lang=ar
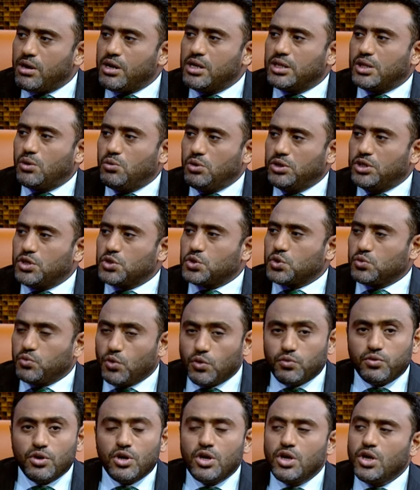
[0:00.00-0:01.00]
لتوحيد
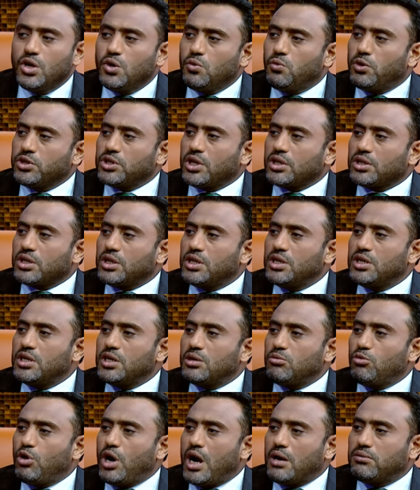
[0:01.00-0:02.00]
الصفوف
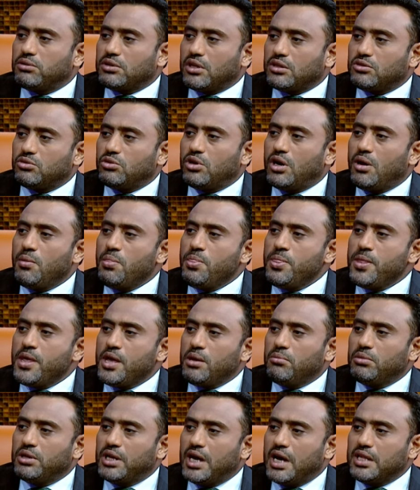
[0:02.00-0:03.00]
وتطهير محافظتنا
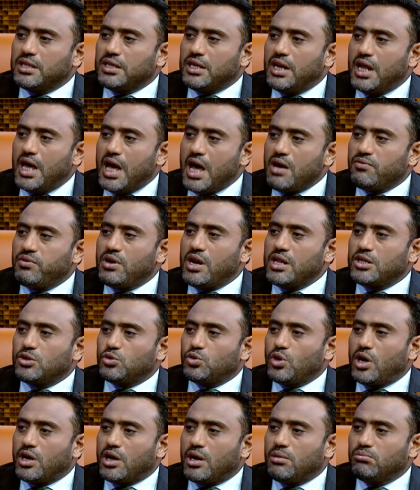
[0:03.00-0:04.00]
من هذه الآفة التي
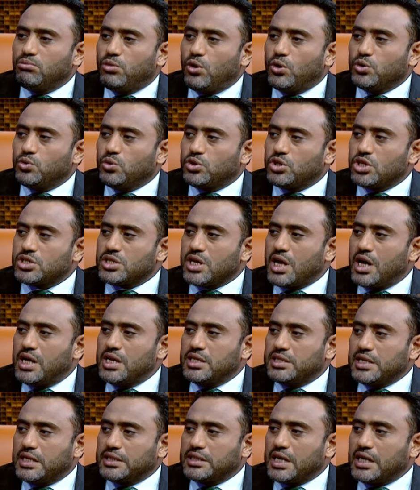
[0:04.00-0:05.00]
تدار عن بعد وتسعى
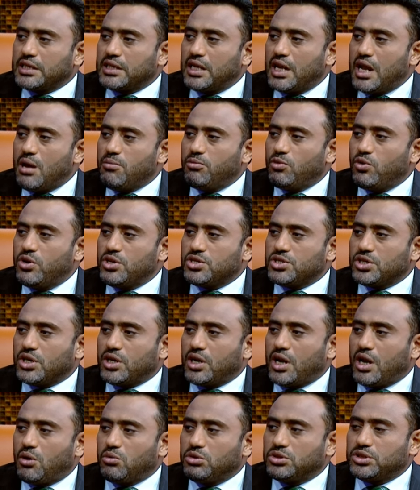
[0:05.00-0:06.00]
لزعزعة الأمن
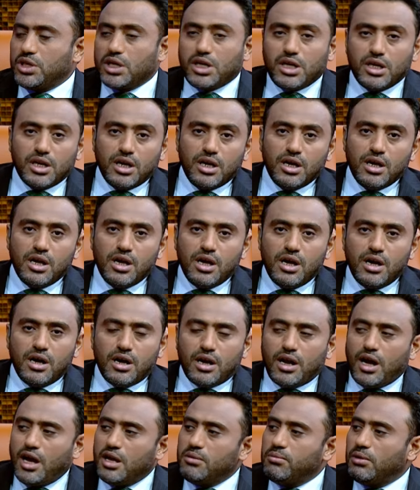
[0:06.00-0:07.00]
والاستقرار والسكينة
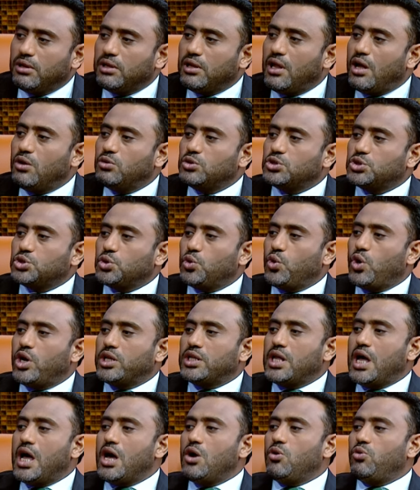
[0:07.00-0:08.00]
رحم الله
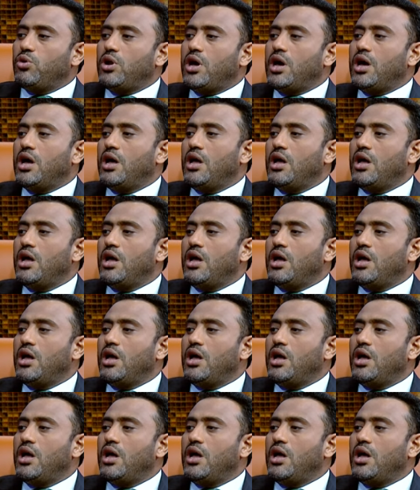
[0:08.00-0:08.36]
شهداءنا